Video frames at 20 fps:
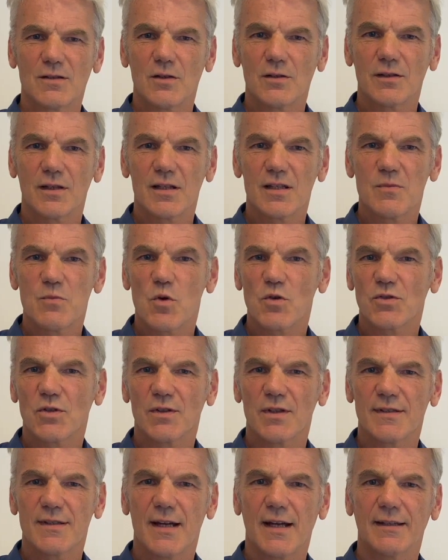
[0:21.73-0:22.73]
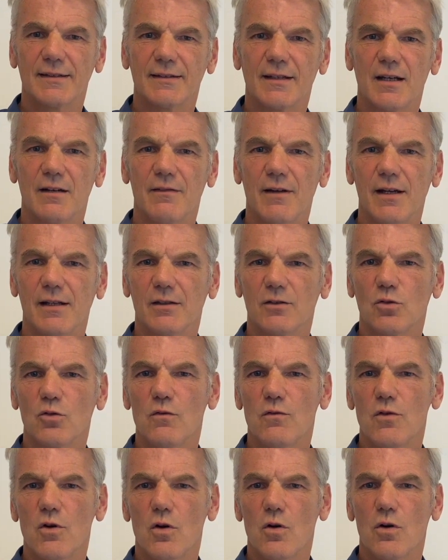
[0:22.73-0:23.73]
73% des arrêts de travail
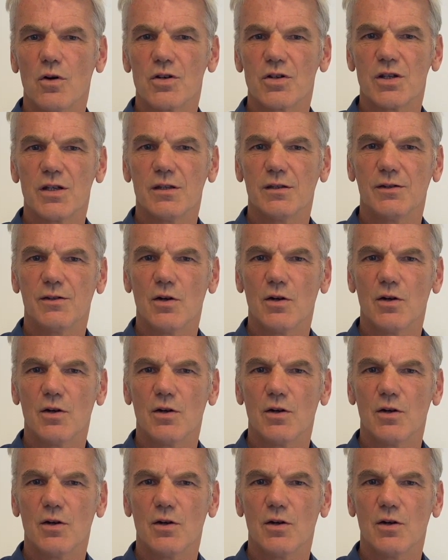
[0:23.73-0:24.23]
trouvent leur origine